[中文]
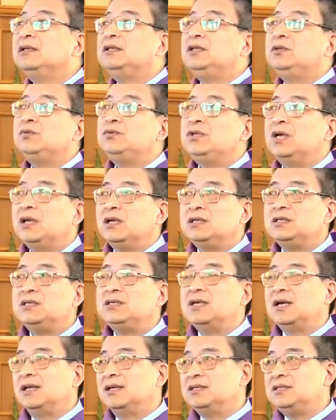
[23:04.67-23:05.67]
基督教的
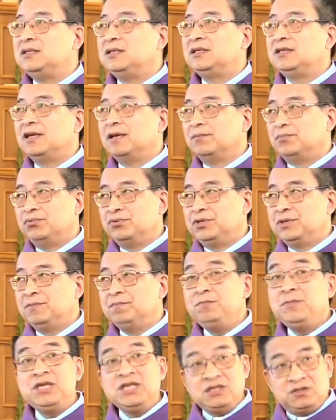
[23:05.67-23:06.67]
信仰的经典不
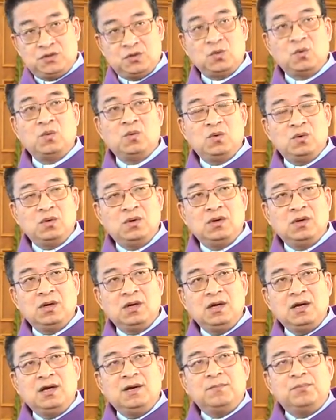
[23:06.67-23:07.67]
是密宗，
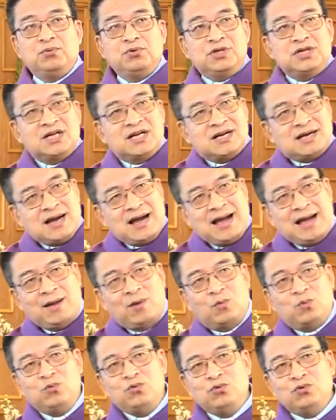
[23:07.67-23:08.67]
不是
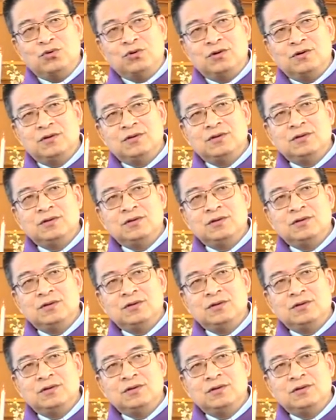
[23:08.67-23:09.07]
感悟，